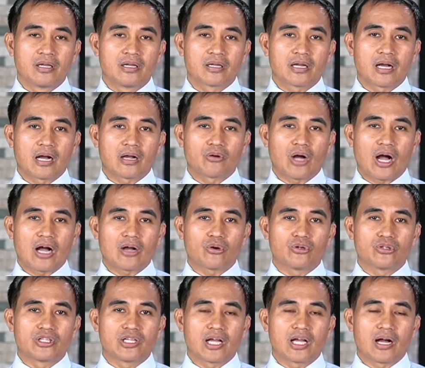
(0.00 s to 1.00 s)
kag
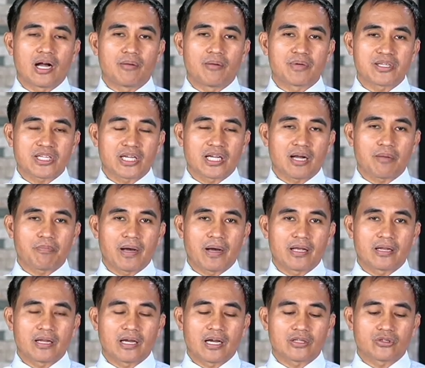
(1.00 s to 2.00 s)
agod nga
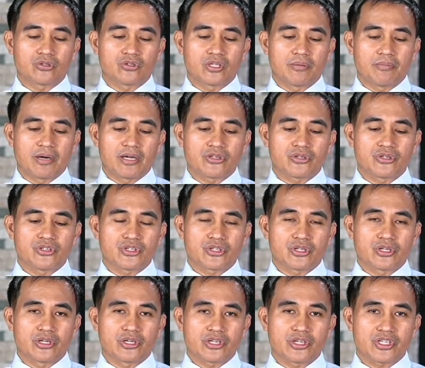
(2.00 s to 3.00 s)
masangkapan ang ato niya mga church
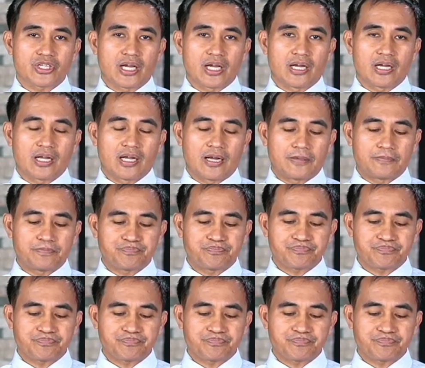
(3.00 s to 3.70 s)
clerks kag uh,